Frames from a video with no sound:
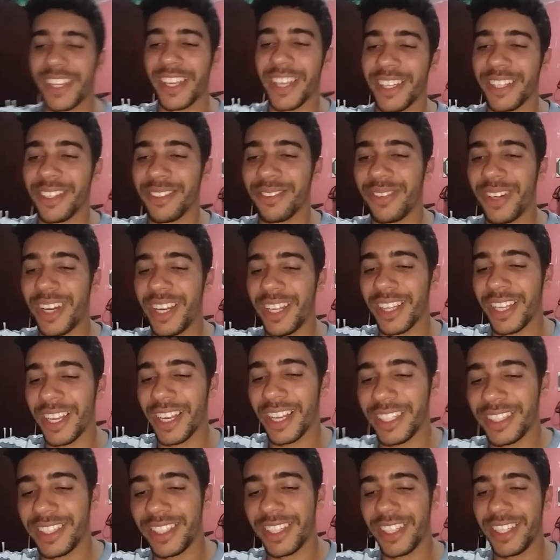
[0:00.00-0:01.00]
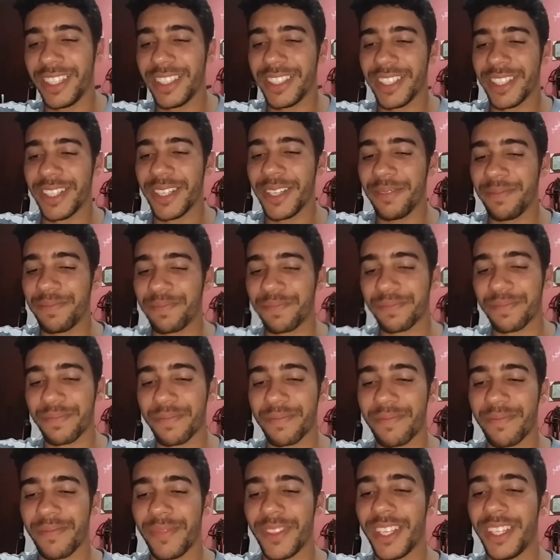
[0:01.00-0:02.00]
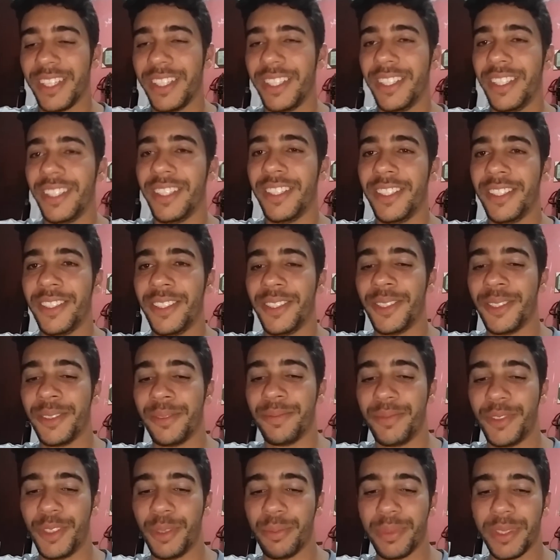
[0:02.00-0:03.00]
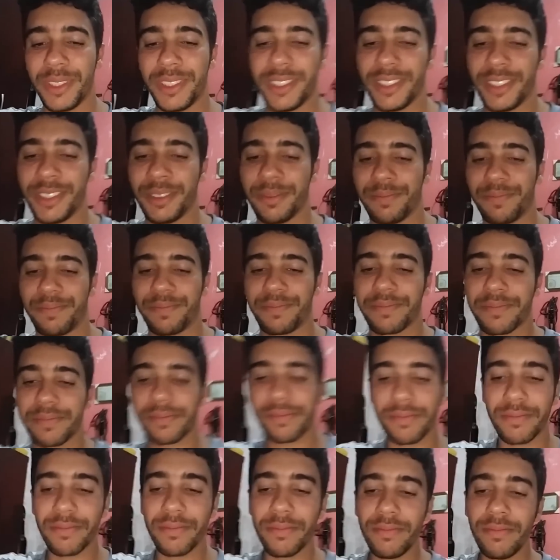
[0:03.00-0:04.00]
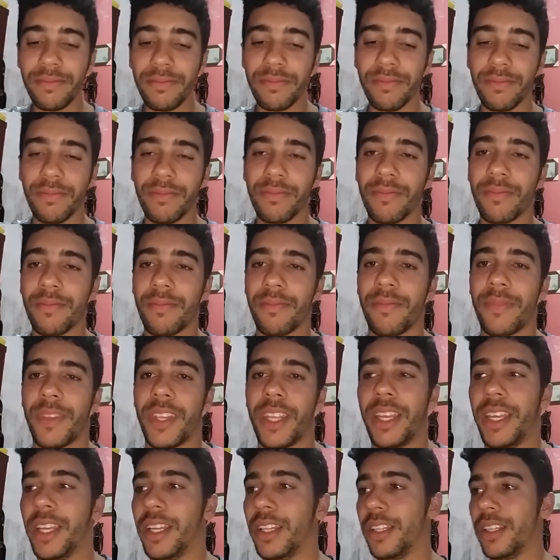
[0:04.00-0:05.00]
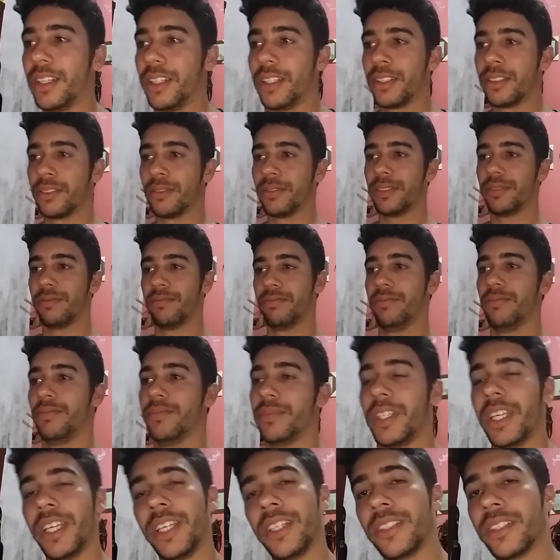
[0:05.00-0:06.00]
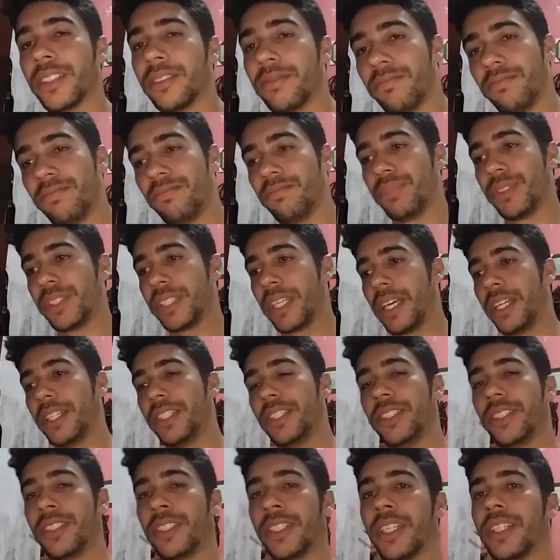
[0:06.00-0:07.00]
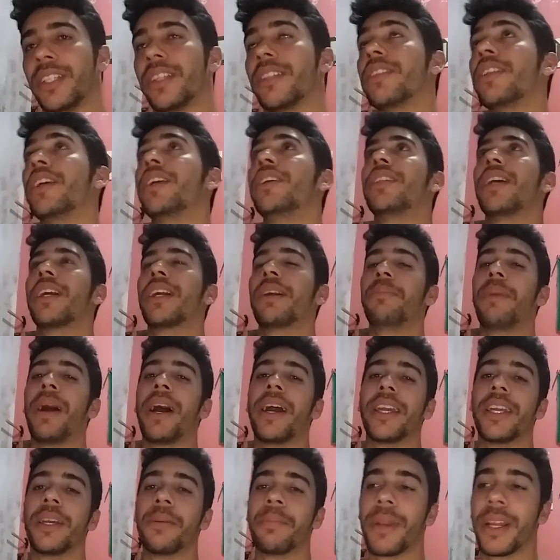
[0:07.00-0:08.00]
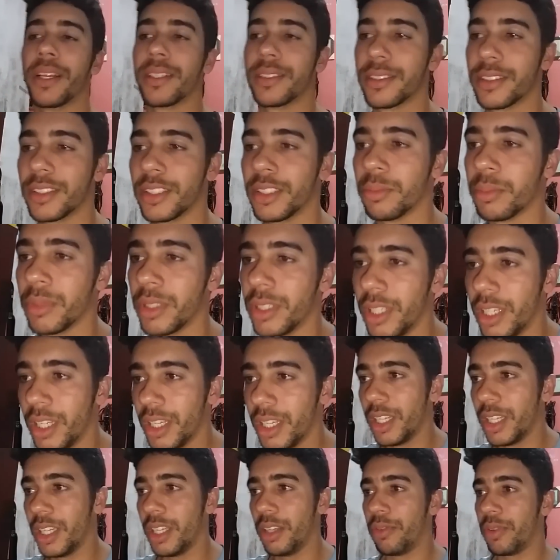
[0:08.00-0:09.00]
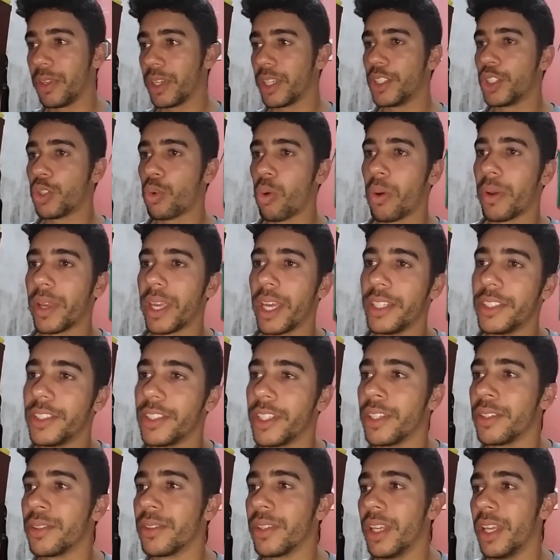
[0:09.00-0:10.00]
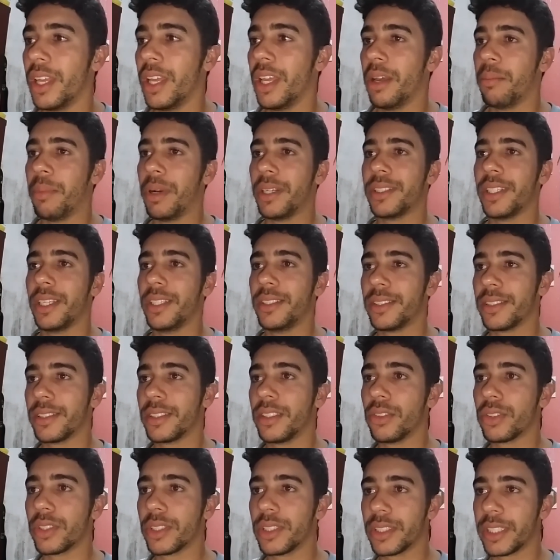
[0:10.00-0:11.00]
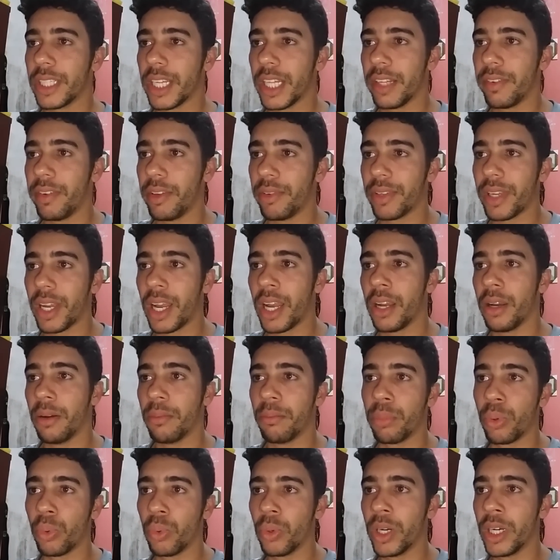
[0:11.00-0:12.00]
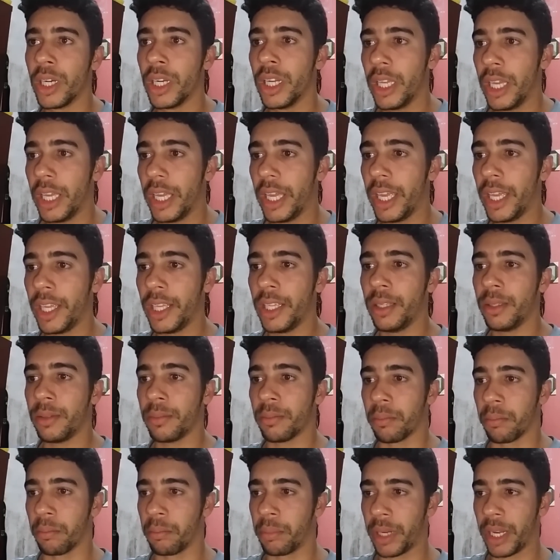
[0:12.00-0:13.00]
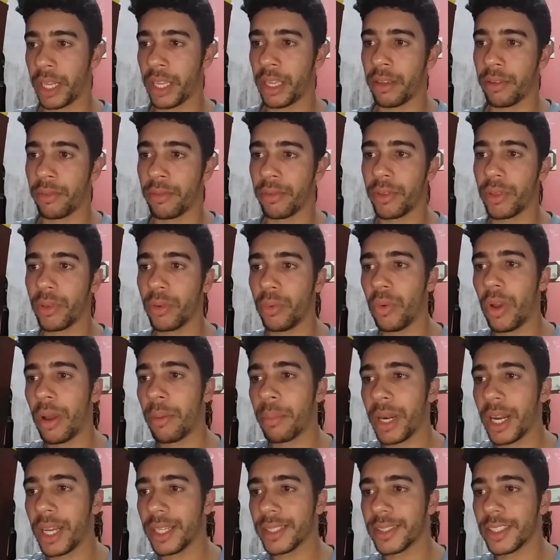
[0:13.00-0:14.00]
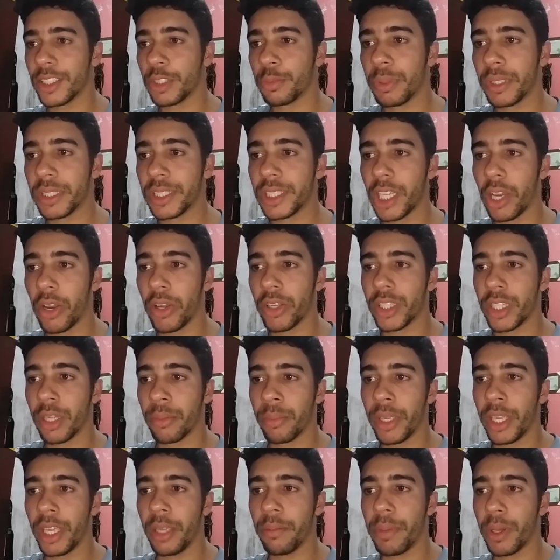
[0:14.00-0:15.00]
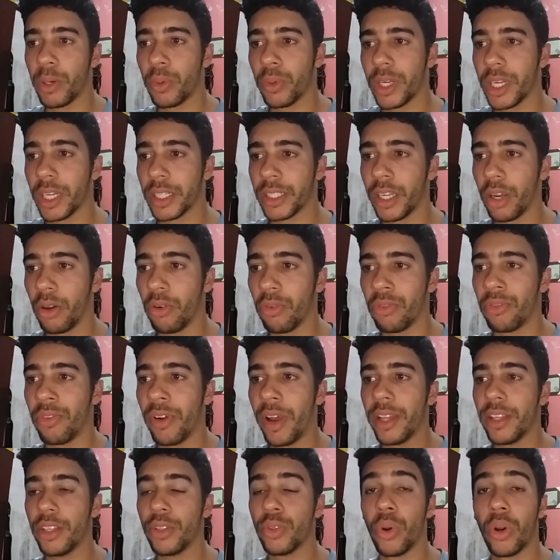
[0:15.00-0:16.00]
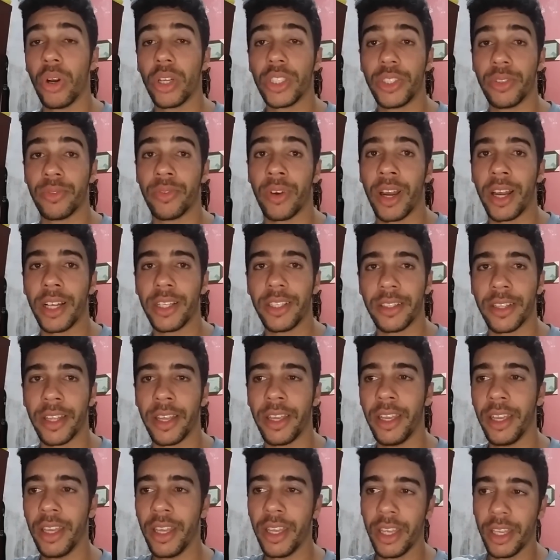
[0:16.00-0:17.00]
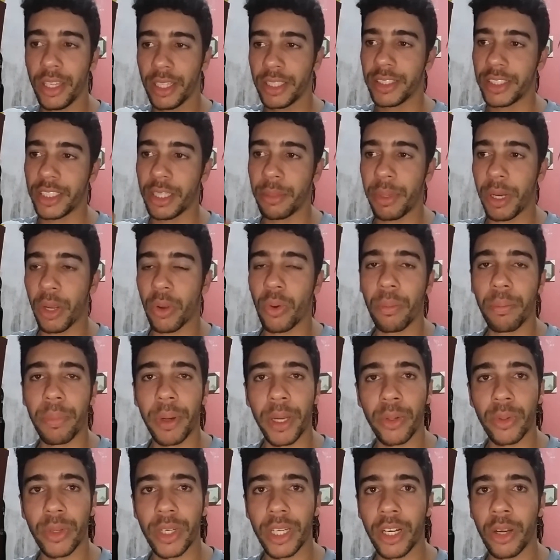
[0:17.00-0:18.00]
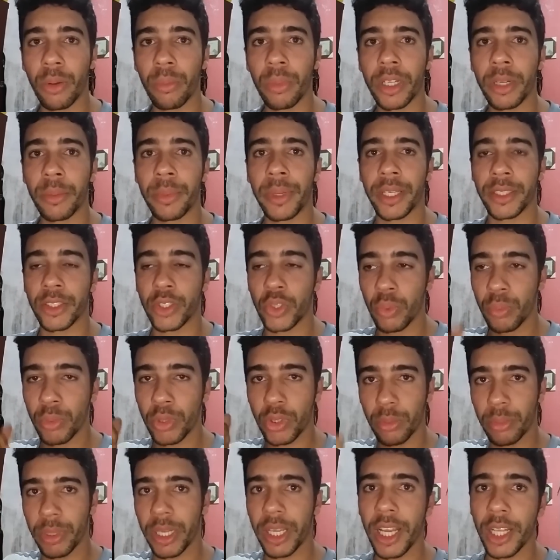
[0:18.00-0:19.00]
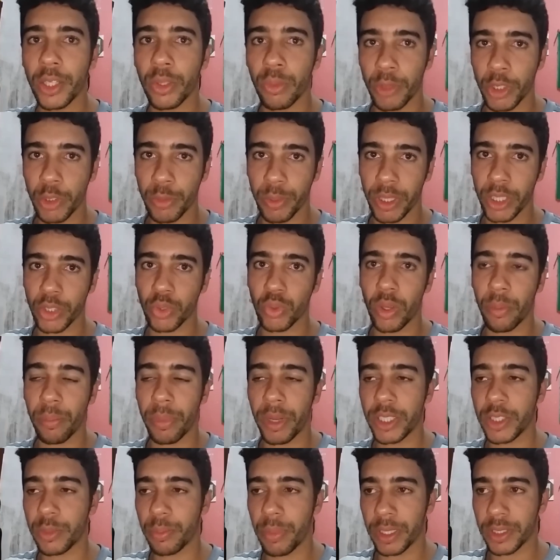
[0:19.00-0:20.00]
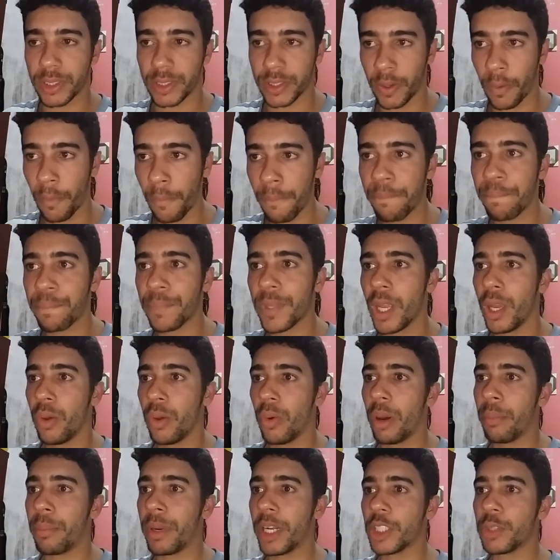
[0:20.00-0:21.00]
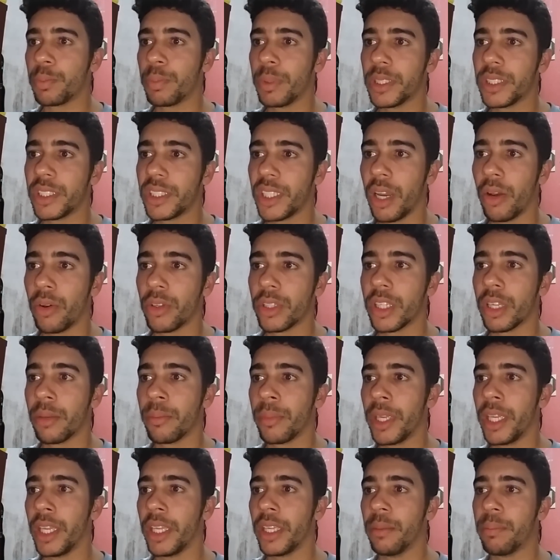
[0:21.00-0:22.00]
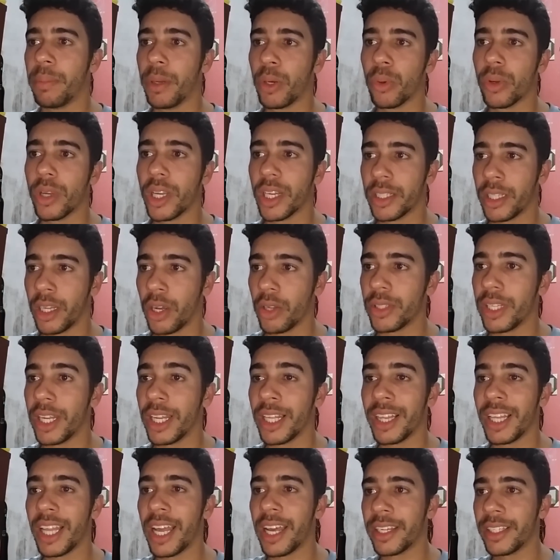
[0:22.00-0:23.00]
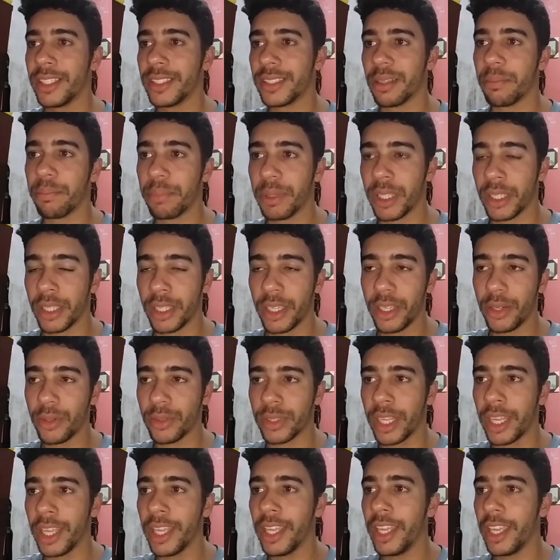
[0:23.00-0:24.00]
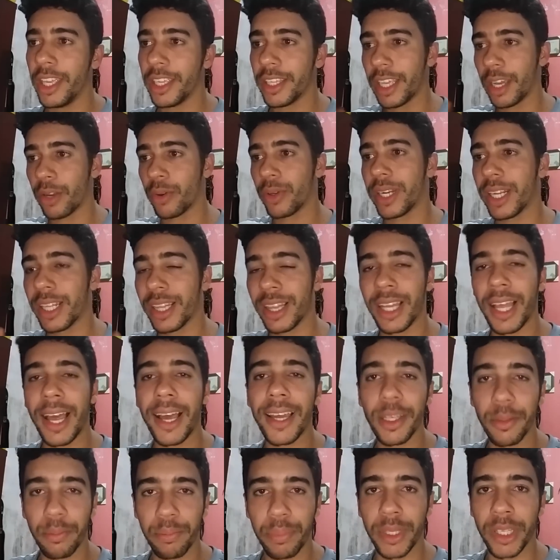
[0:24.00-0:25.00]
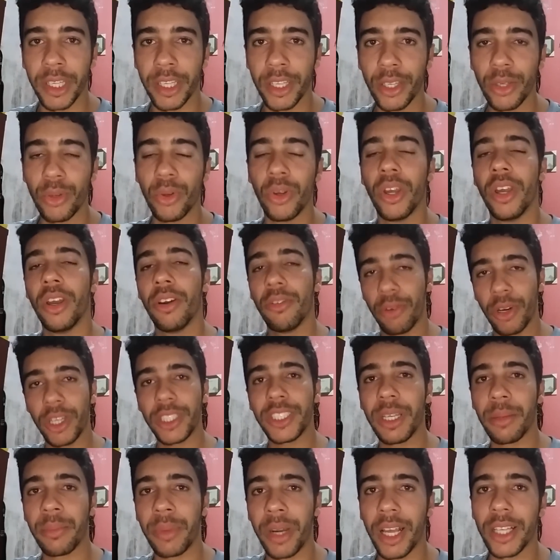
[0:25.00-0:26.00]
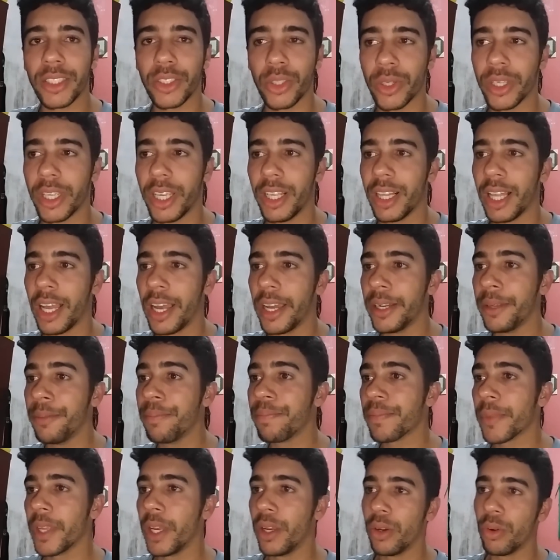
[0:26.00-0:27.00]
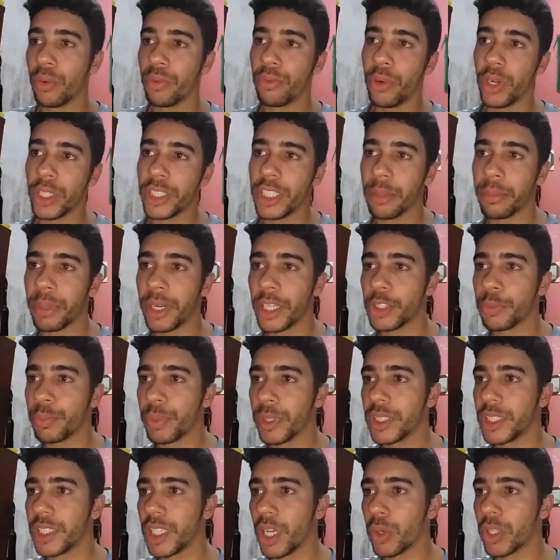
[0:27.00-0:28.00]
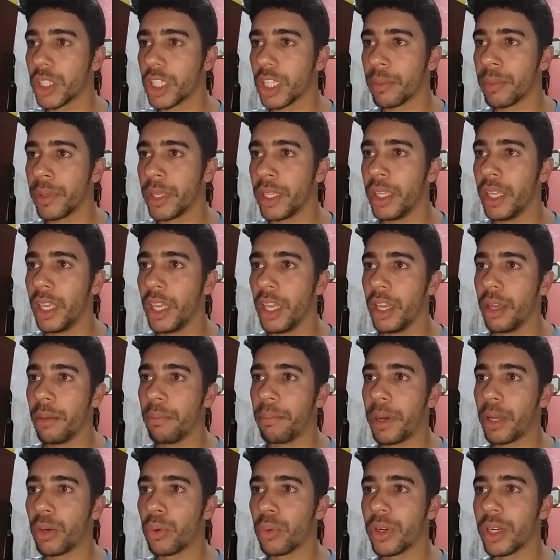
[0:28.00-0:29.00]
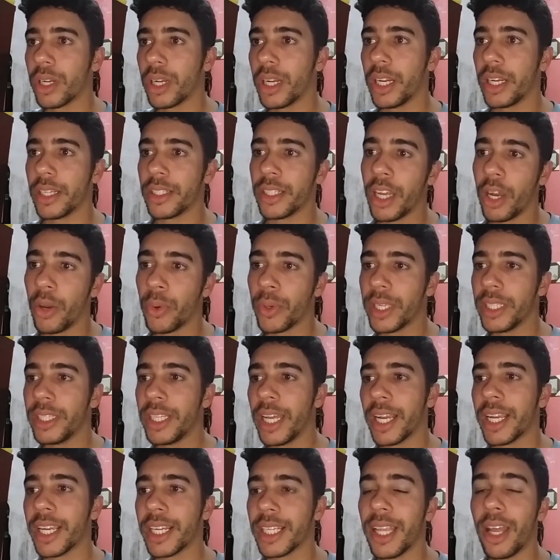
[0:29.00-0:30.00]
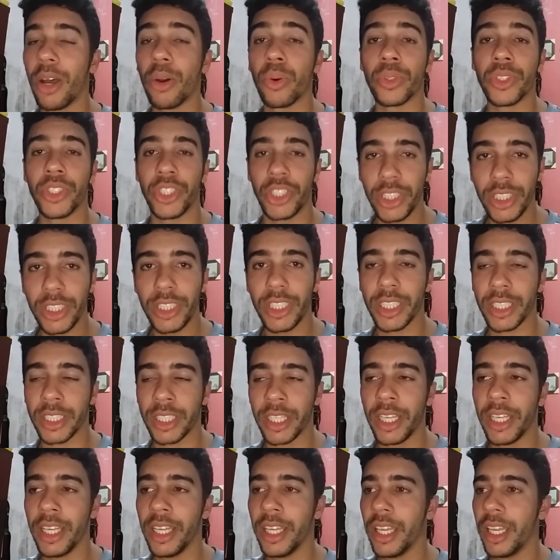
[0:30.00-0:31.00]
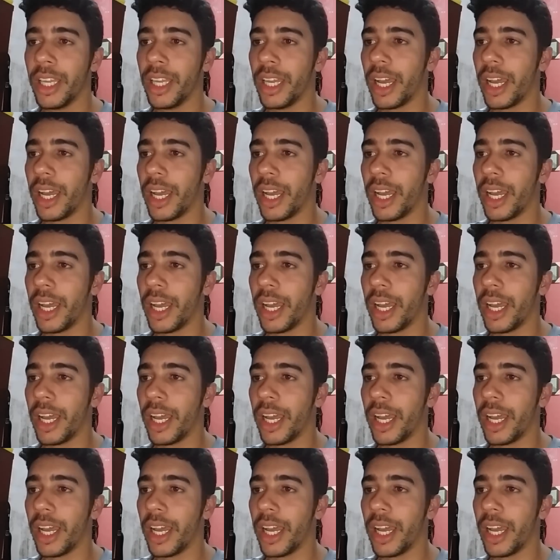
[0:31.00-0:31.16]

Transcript: ela vai lá, deita, né? E tipo assim, ela não, não deita certinho, ela deita com barriga para cima e fica de qualquer jeito. Mas aí se Deus quiser, ela vai ficar boa em breve. Um abraço especial aí também aí para o canal Vale do Hot Vale, né? sempre acompanha no canal Bora Brasil. Muito obrigado mesmo pela sua participação. Um abraço especial também aí para o canal da Larissa Pinheiro, né? Que agora é Lari Pinheiro. Forte abraço, ok, Lari? Um forte abraço especial aqui também para o canal aqui da Claudinha, né?